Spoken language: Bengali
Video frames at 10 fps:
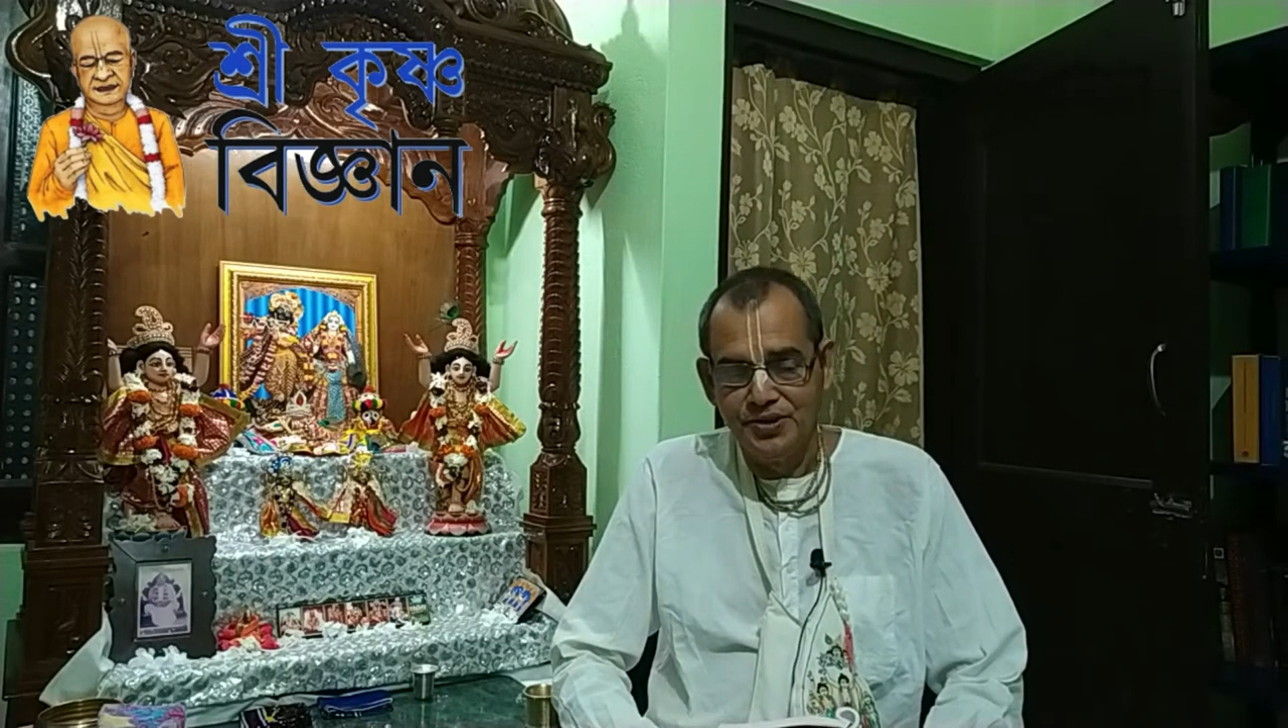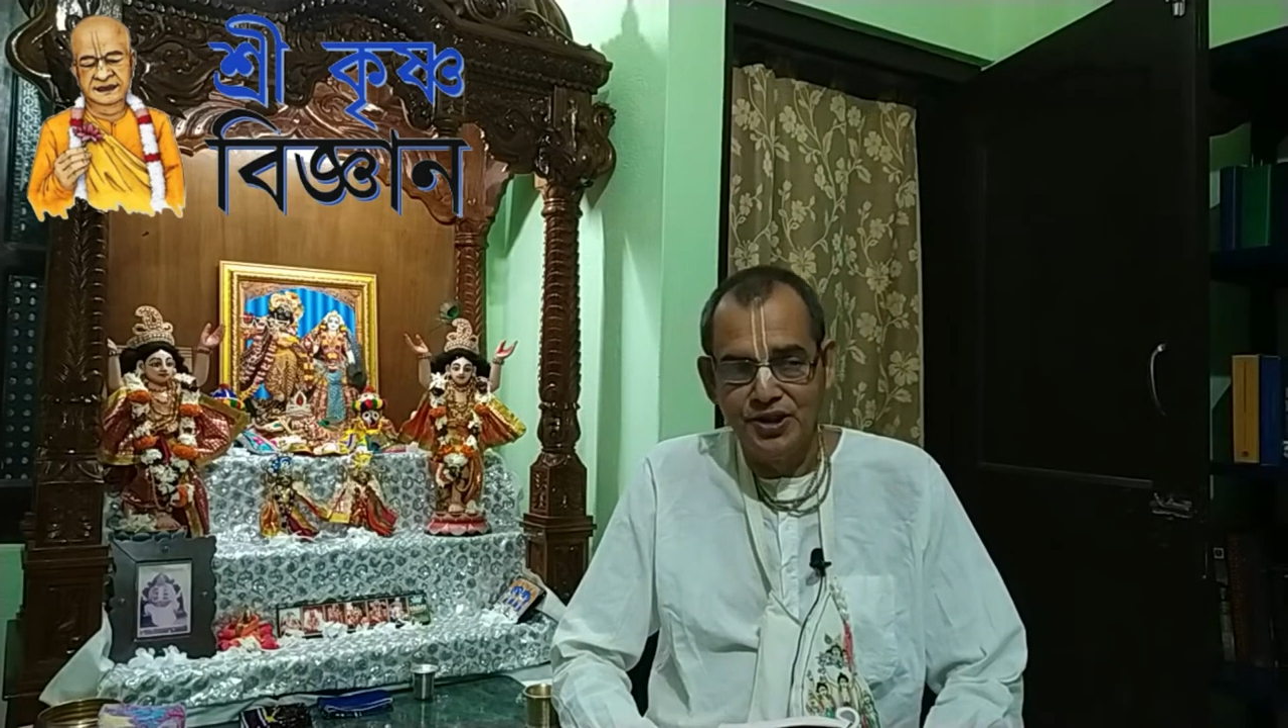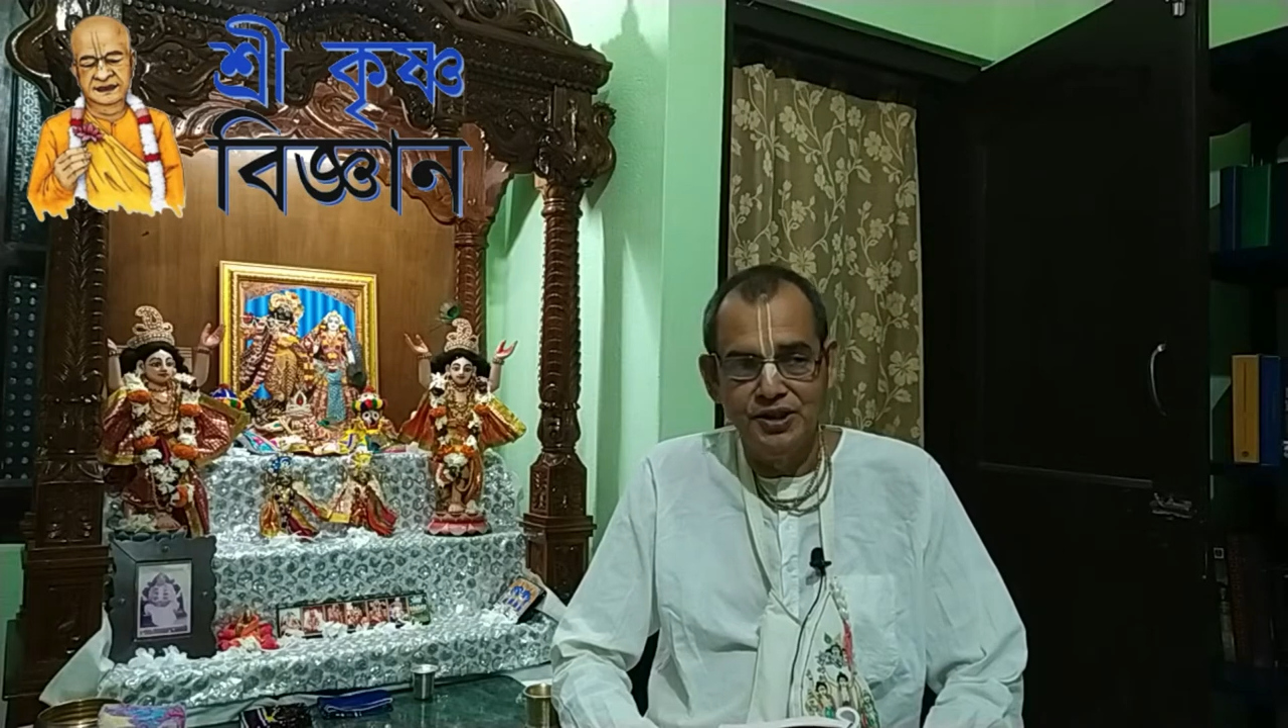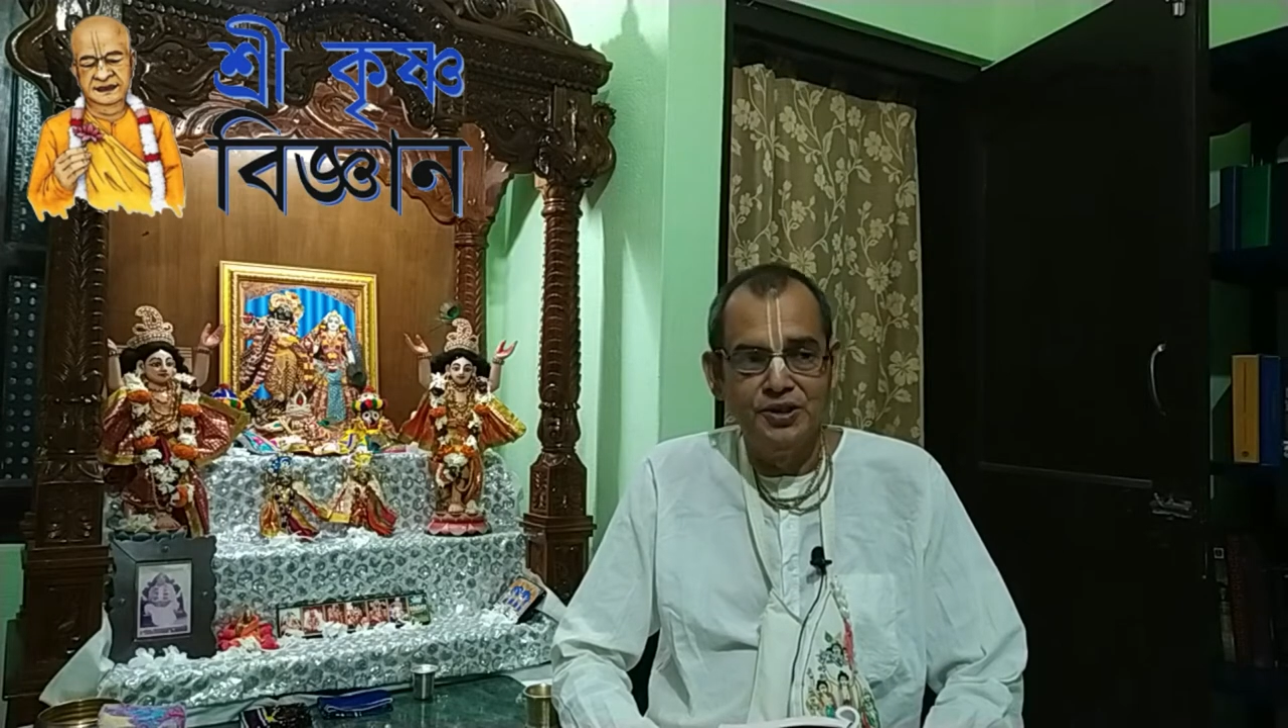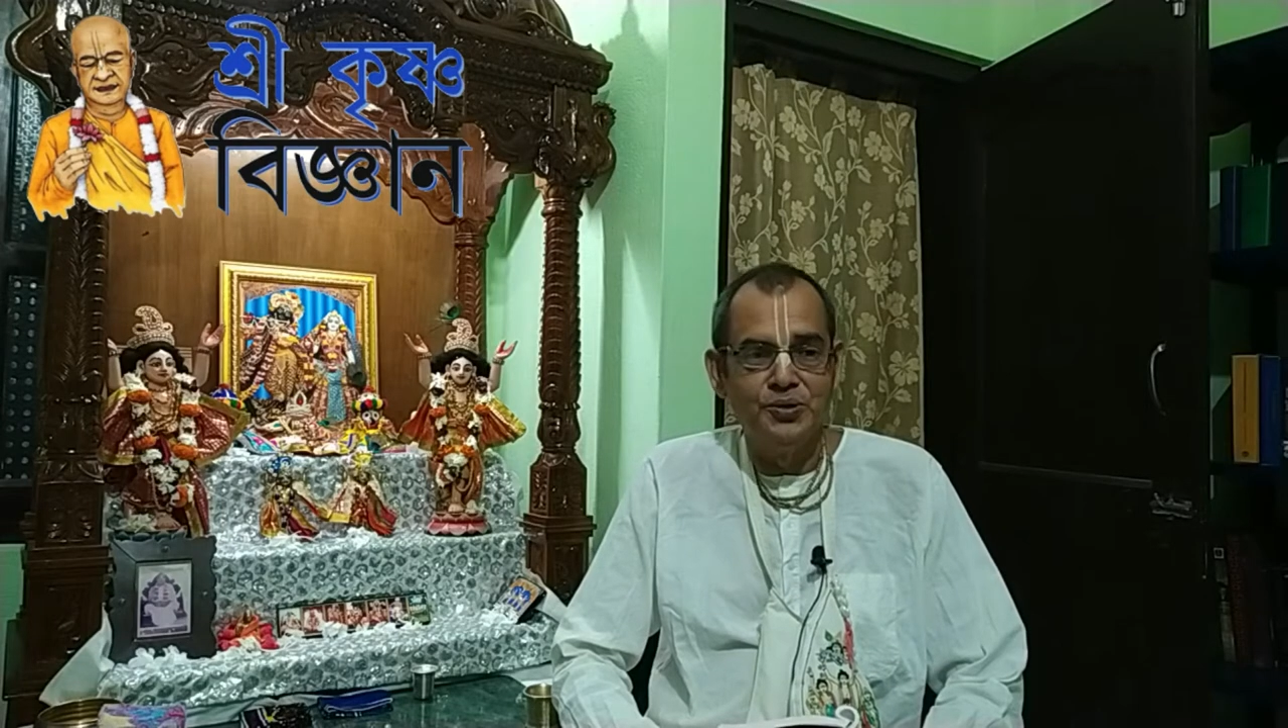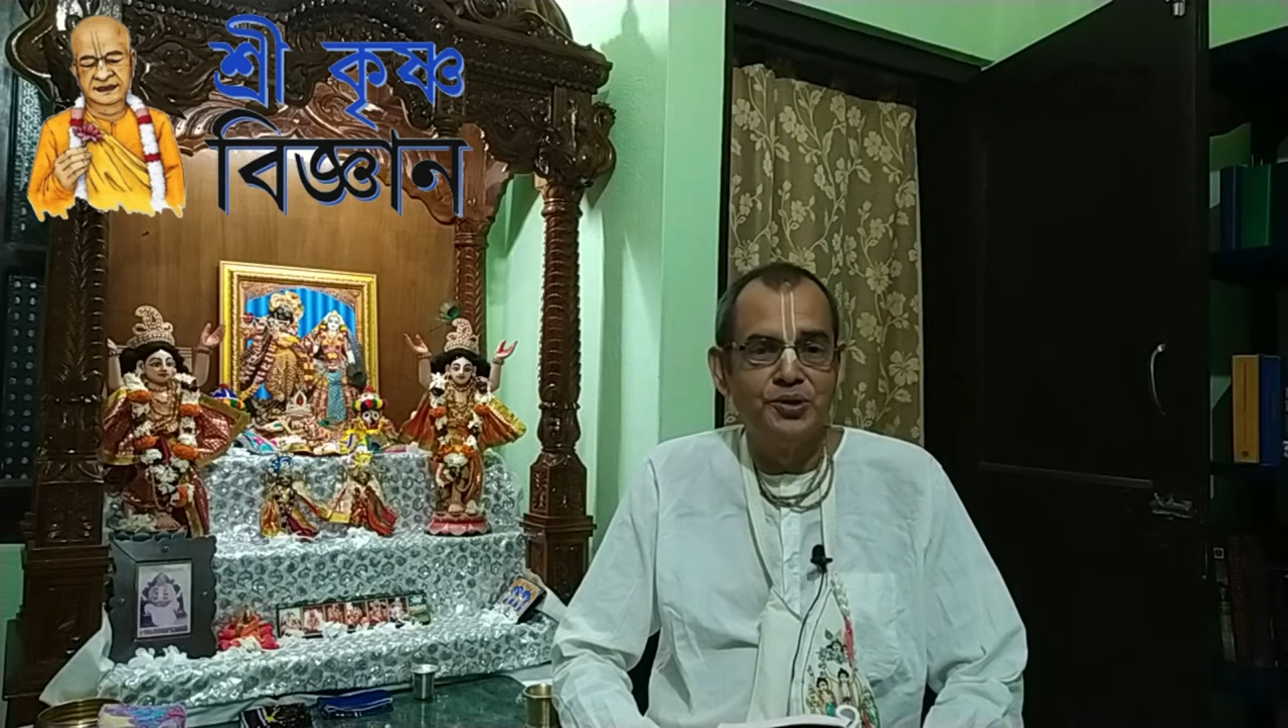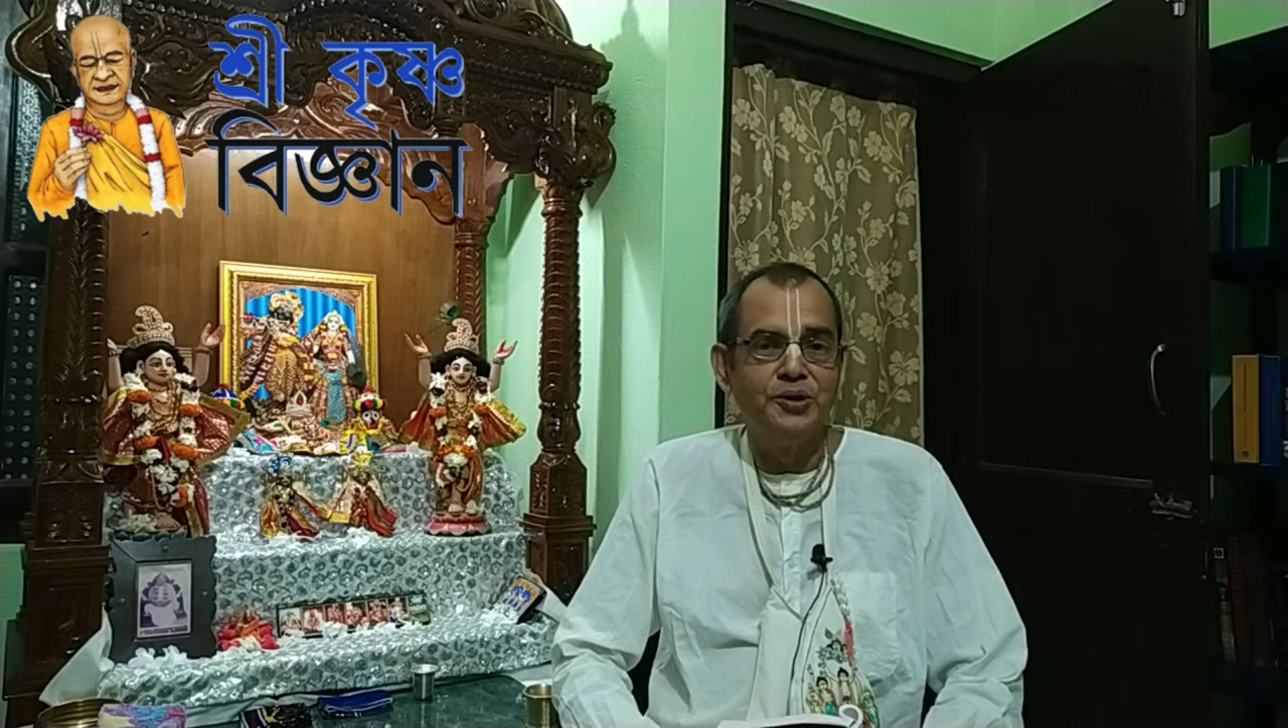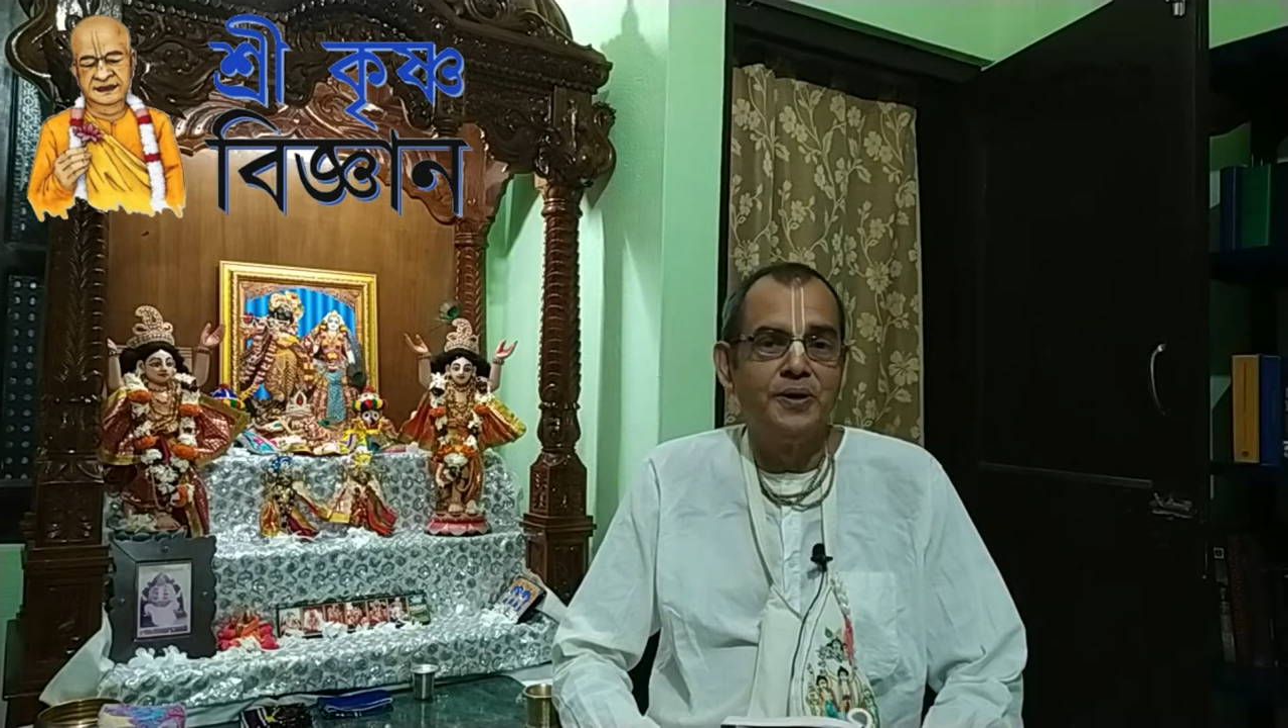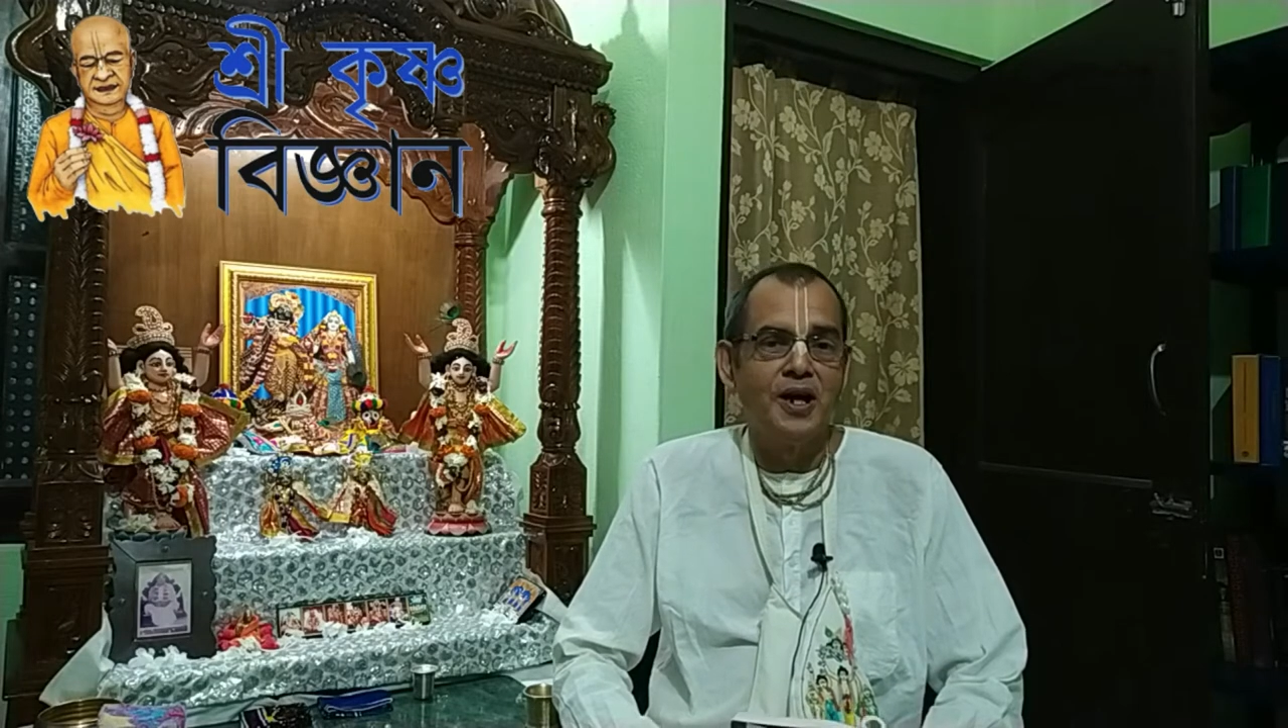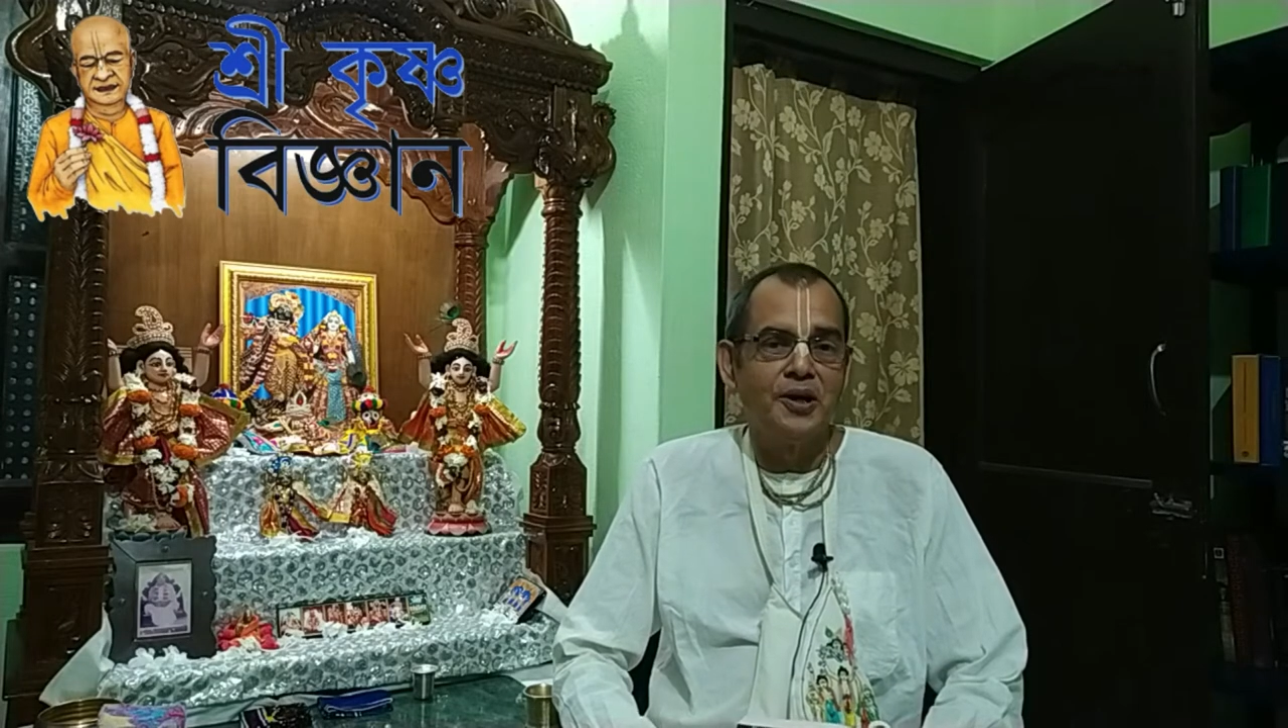সেদিন
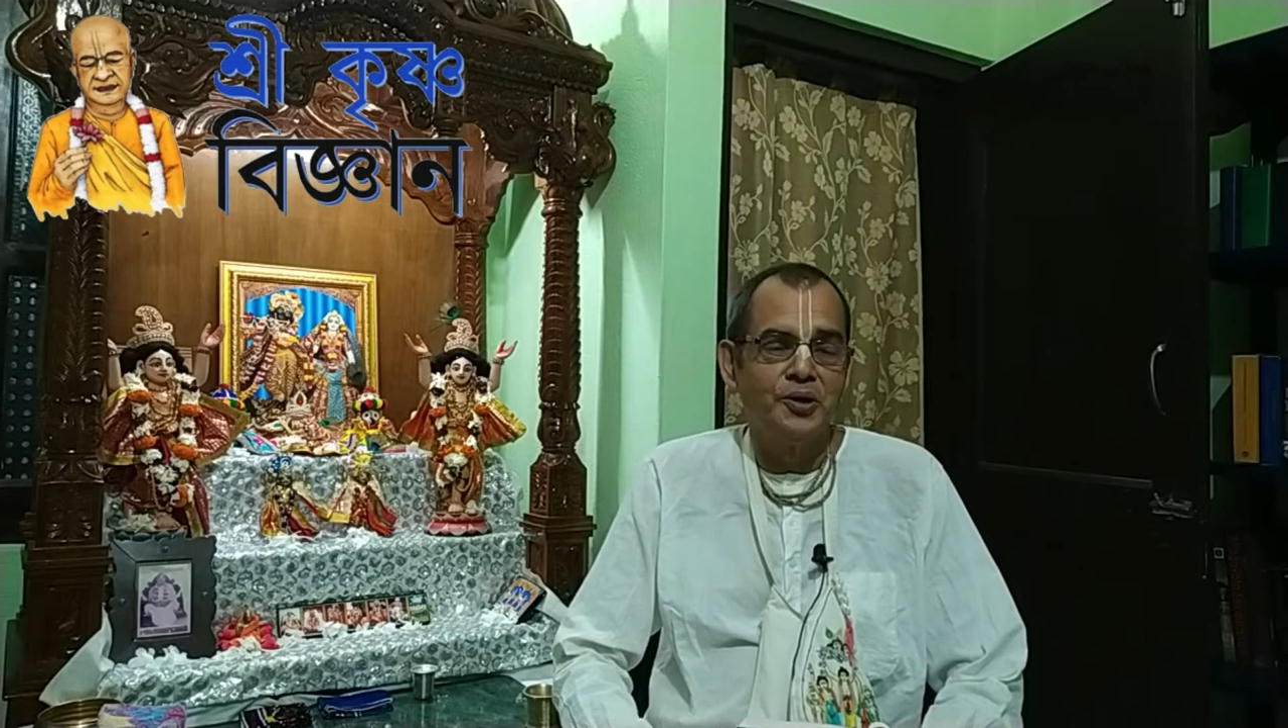গুরুদেবের আর